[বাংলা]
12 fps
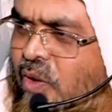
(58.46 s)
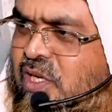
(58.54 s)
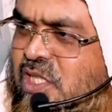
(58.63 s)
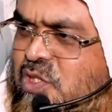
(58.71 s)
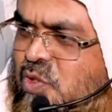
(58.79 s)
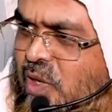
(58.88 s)
হওয়ার
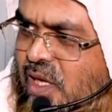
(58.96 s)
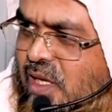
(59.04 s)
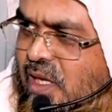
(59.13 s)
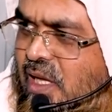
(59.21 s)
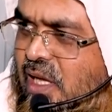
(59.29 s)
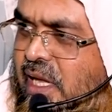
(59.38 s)
কিছু নেই
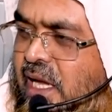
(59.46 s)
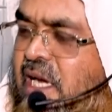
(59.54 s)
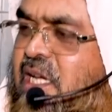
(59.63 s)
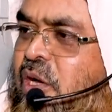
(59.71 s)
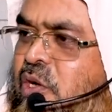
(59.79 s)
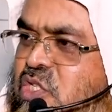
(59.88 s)

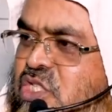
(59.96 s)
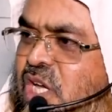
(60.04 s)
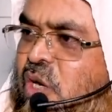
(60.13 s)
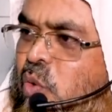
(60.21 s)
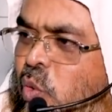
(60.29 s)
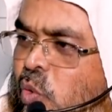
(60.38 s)
এটা হচ্ছে
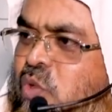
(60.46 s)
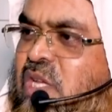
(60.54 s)
গুণ